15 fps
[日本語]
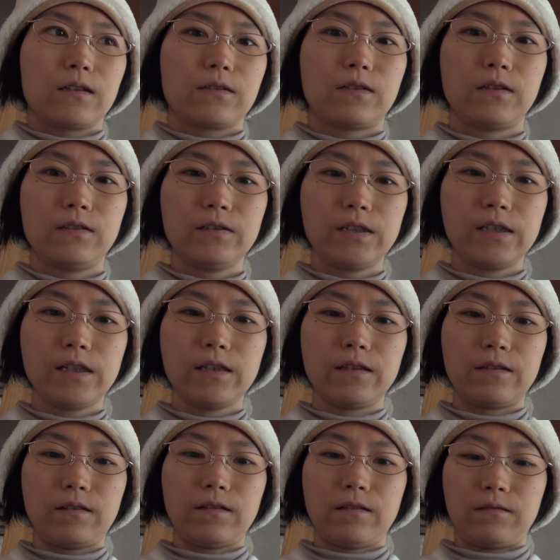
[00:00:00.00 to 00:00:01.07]
苦しいっ
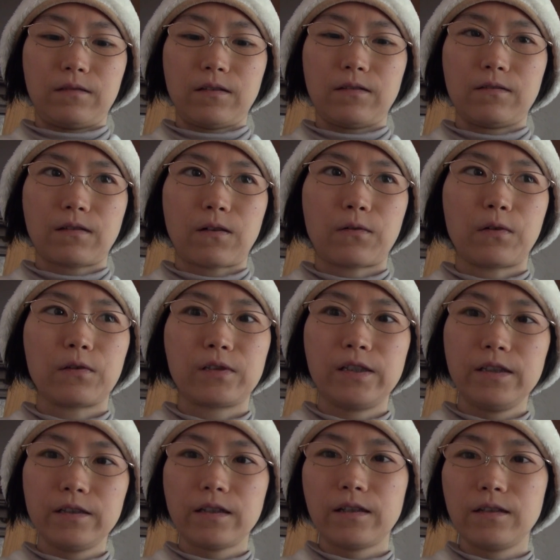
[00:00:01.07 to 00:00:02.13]
て言ってるのは個
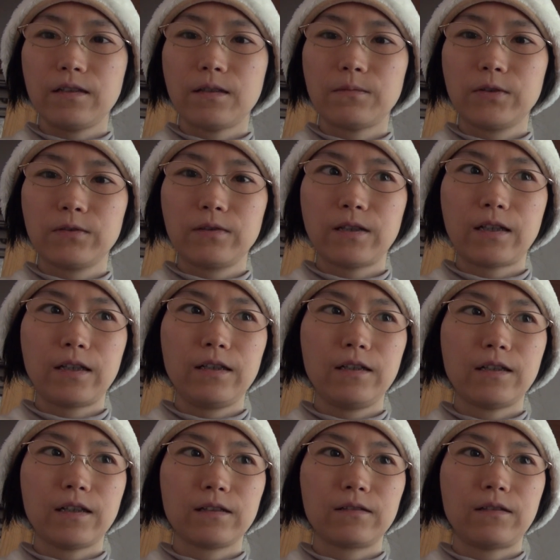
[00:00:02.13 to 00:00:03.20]
人的な問
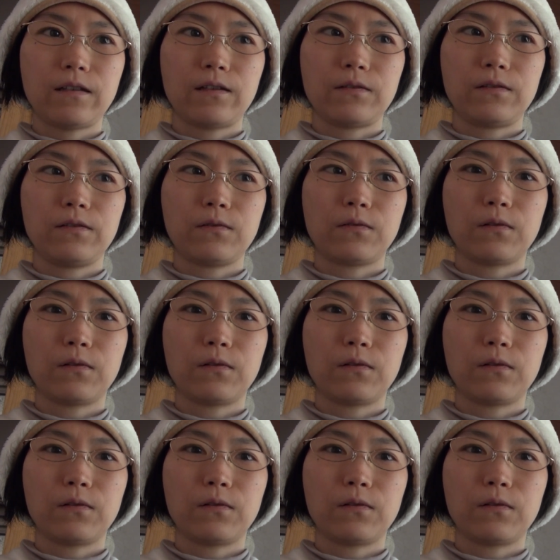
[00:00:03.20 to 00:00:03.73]
題だっていうふうに、